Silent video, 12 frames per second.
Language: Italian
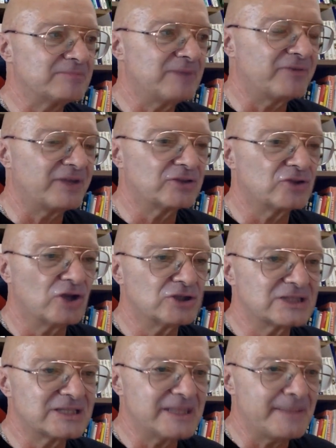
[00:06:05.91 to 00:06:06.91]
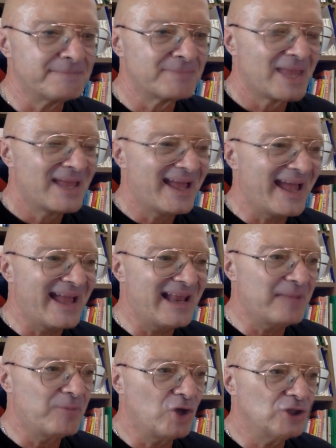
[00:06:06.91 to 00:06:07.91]
ma Fantozzi è
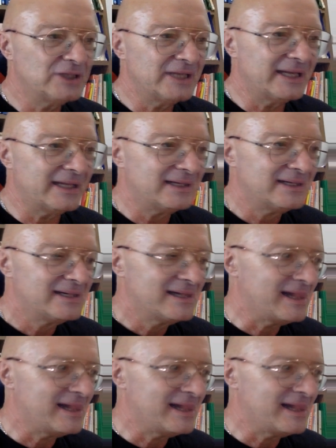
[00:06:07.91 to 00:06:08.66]
la moglie,